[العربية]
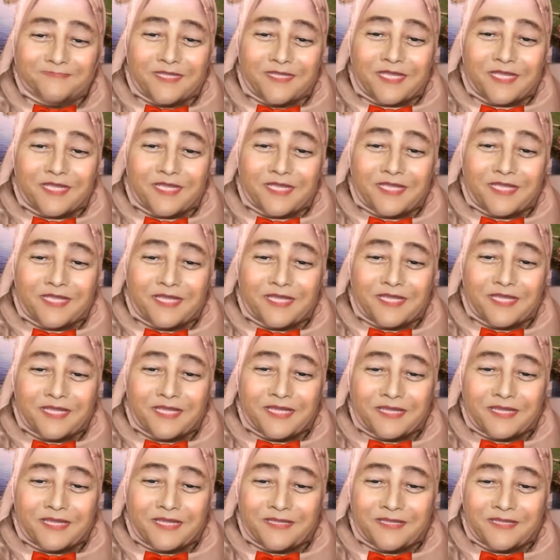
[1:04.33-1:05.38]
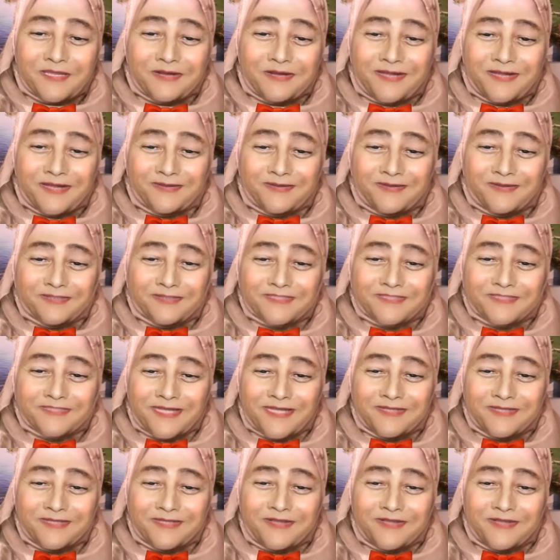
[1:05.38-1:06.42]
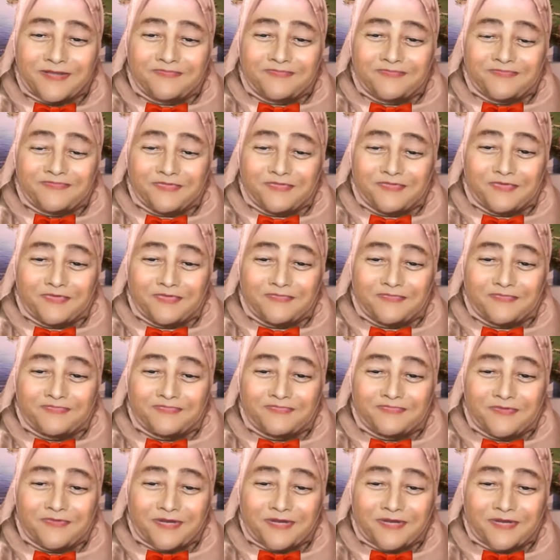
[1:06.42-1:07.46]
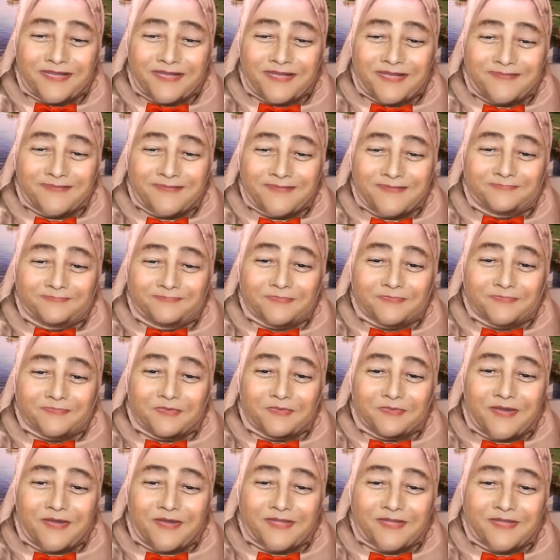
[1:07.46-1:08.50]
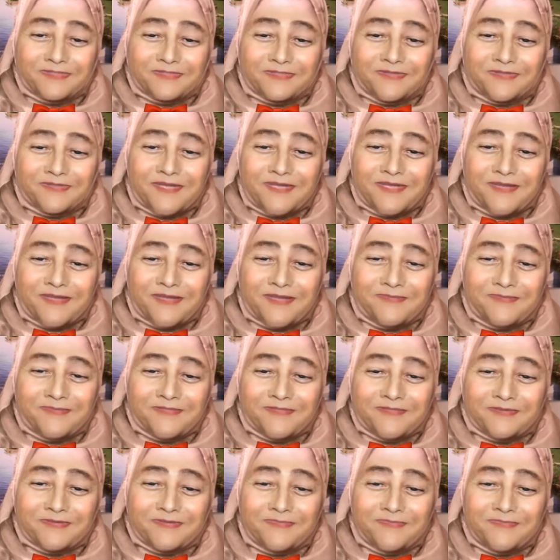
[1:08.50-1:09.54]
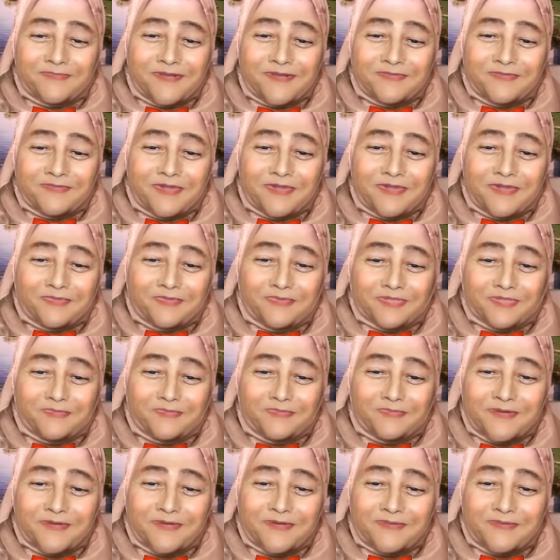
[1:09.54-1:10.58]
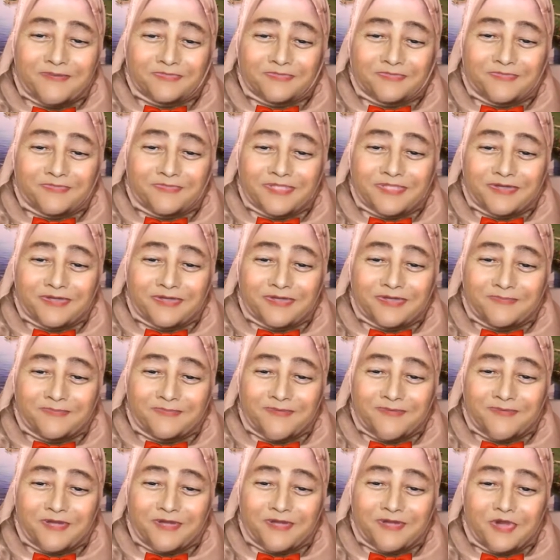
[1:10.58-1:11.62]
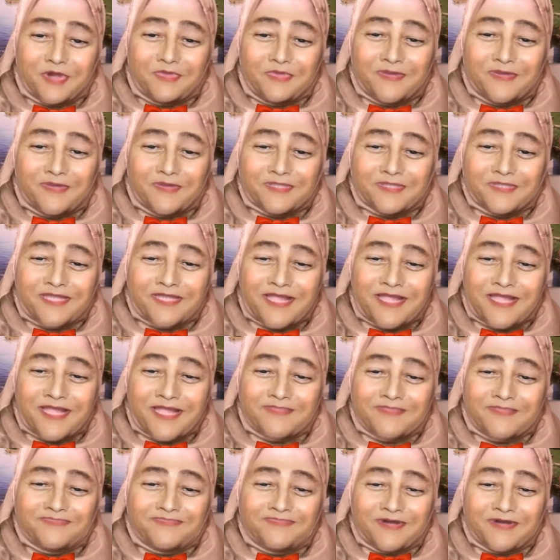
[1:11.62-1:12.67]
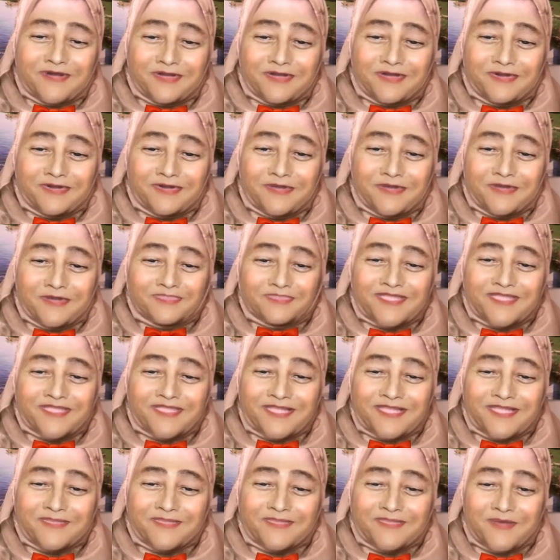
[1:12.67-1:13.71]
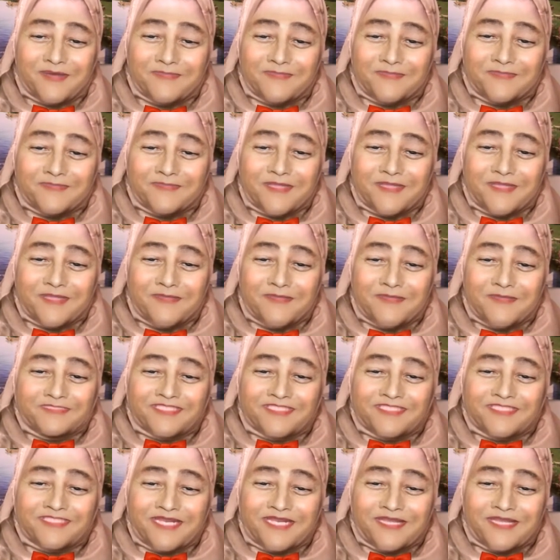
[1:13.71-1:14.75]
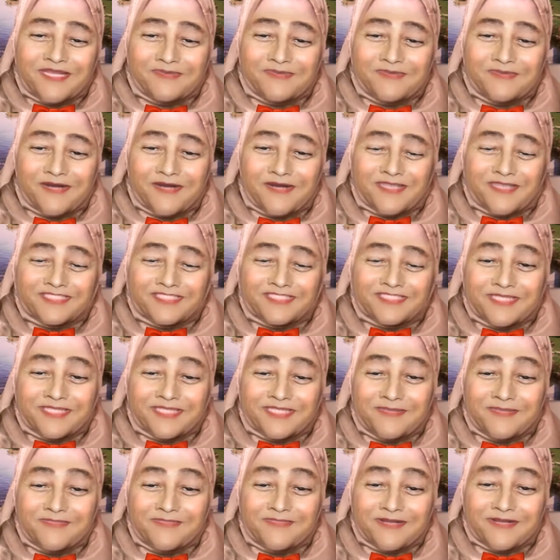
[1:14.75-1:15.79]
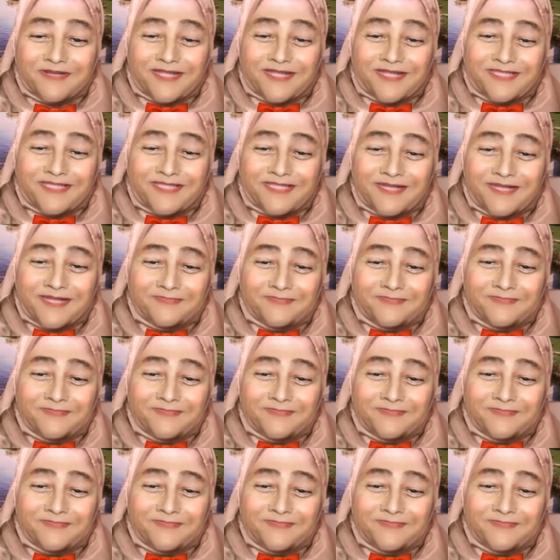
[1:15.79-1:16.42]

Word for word: آه رجع الغار تاني فوق فوق الجبل وقعد هناك بعيد ربنا بيعبد ربنا برضه ويدعي ربنا ومرت الايام في غار حراء وسيدنا محمد مستني جبريل عليه السلام يرجع تاني